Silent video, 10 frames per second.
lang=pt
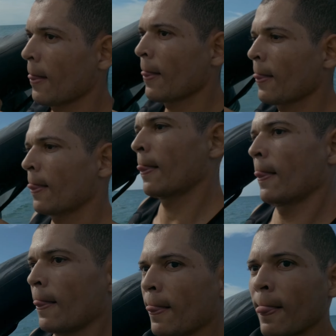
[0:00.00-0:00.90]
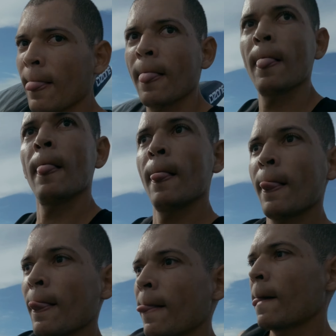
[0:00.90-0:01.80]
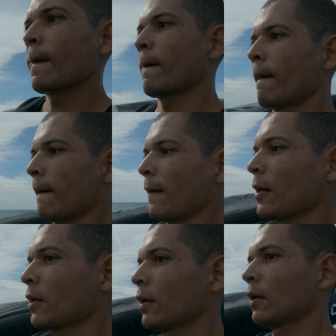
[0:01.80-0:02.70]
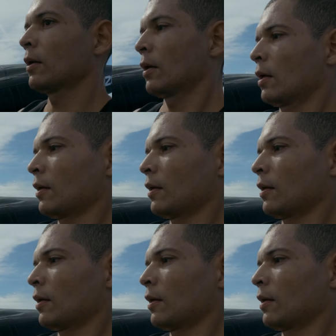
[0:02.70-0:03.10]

Eu tenho o um amigo Carlos Firmeza, que ele vai participar desse